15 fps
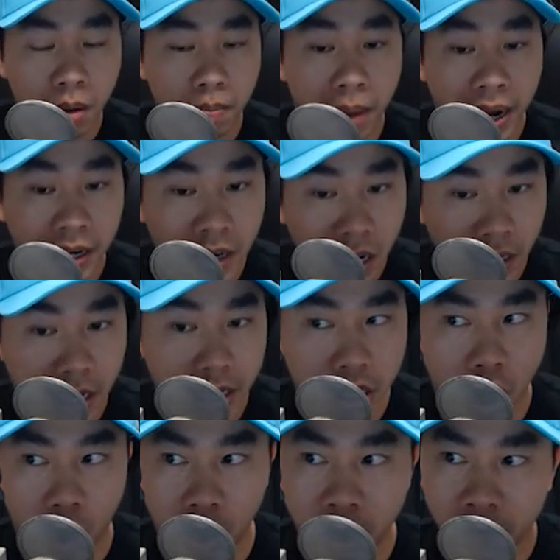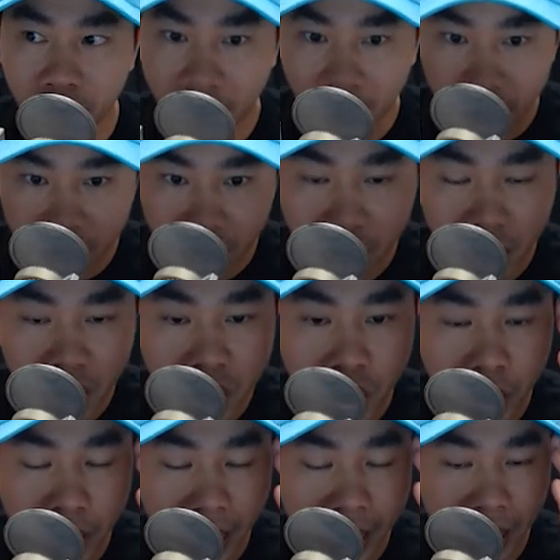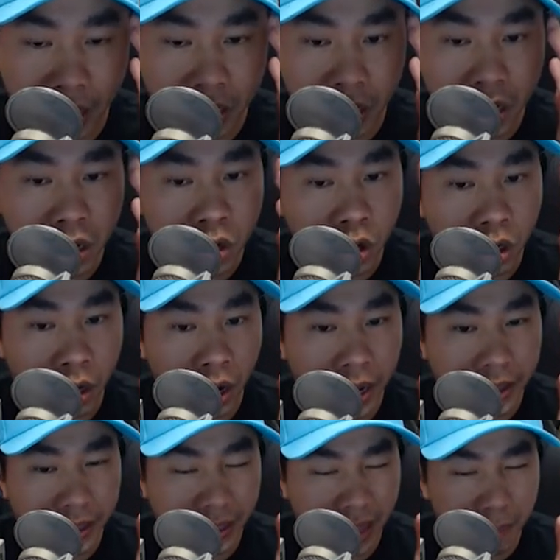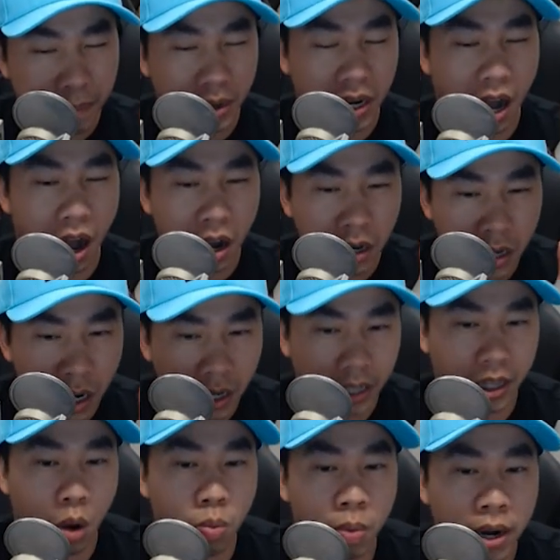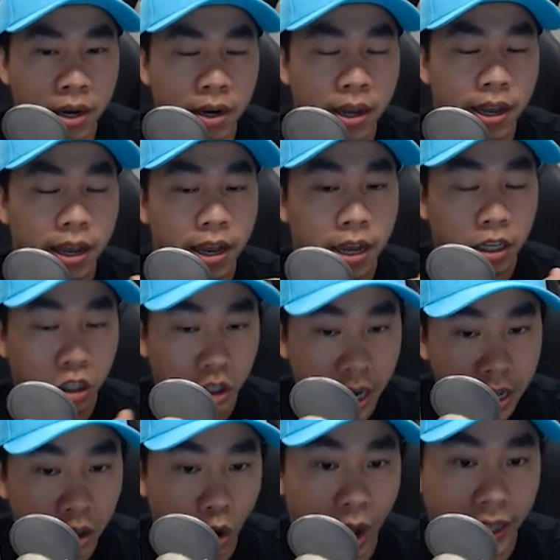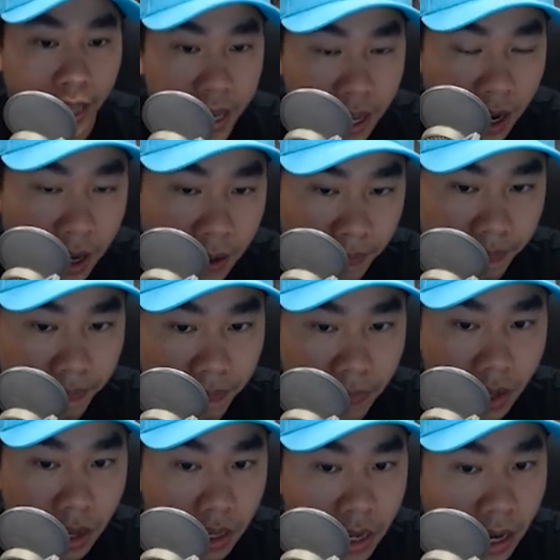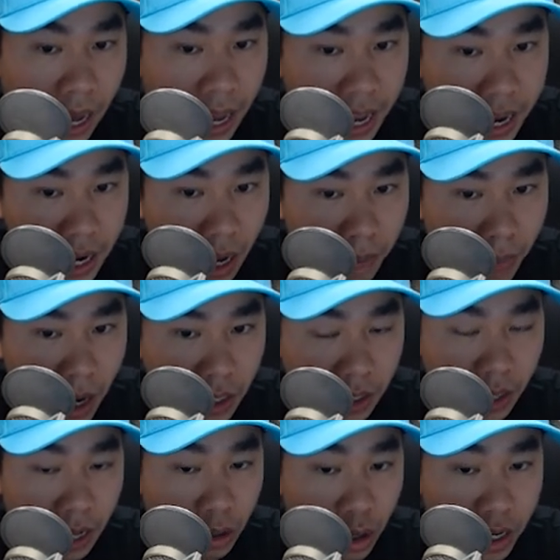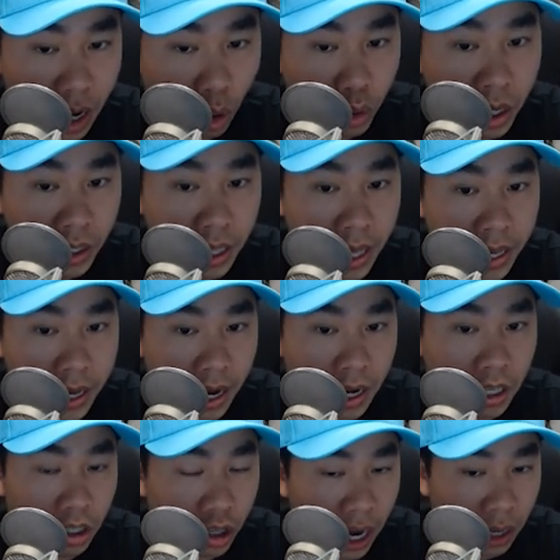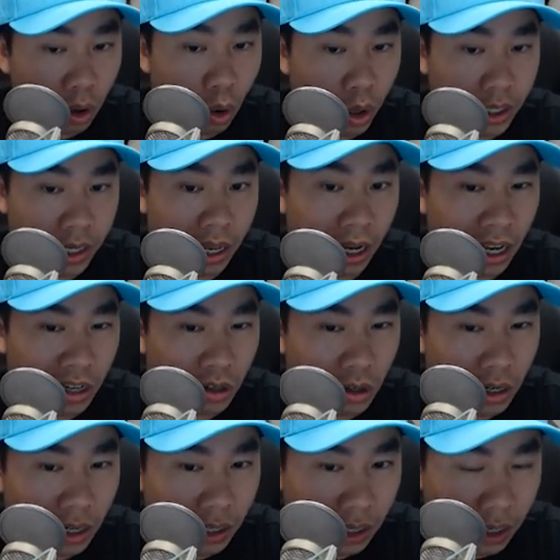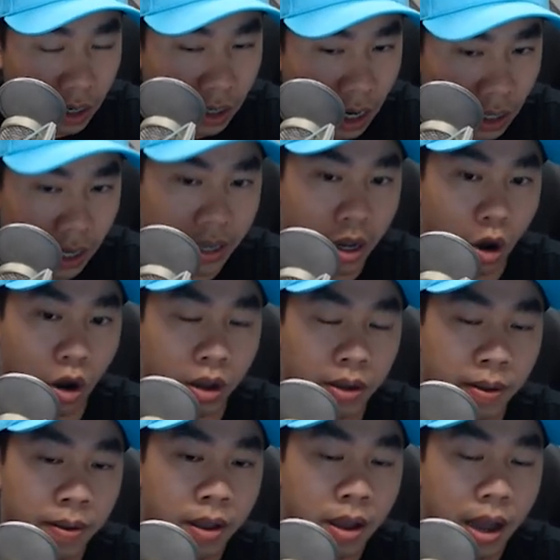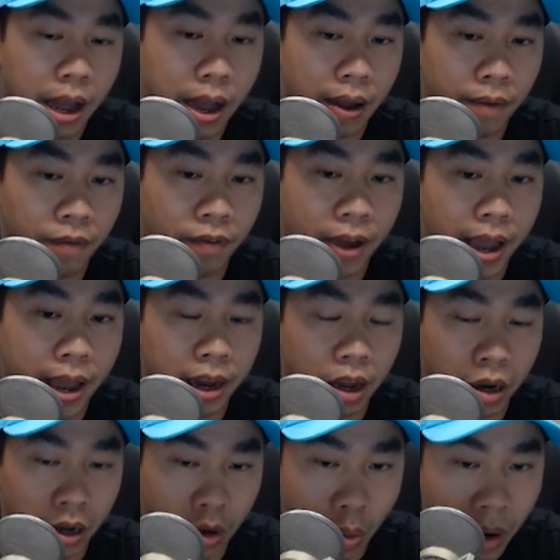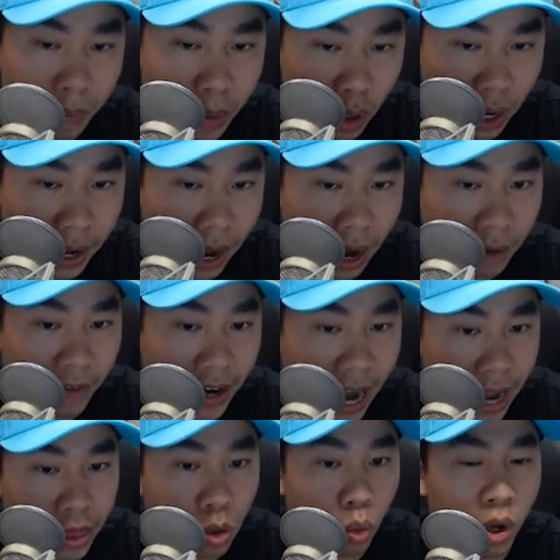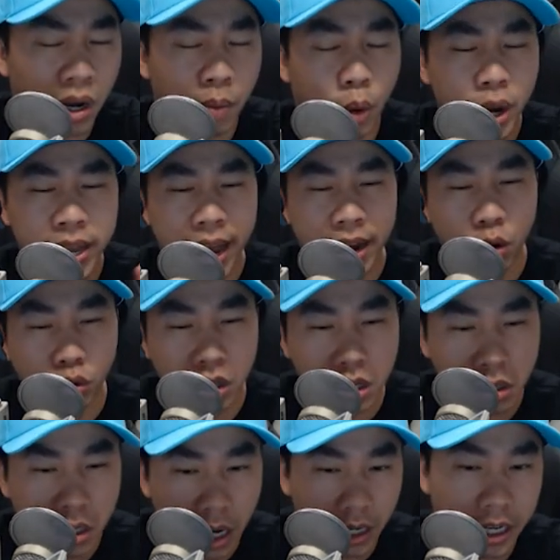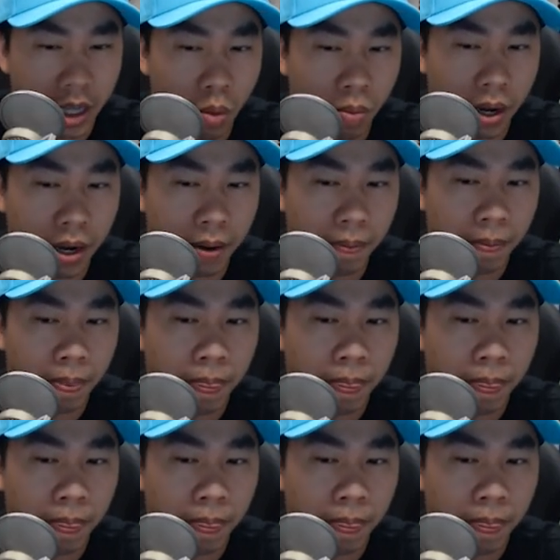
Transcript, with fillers: mà rất là giỏi và những cái người này là những cái người gọi là tầm cỡ rất là thông minh trên toàn thế giới như là Elon Musk là người giàu nhất trên thế giới, Jack Dorsey là cái người rất là giỏi à, về à, cũng là billionaire và Cathy Wood là một cái nhà đầu tư cực kỳ thông minh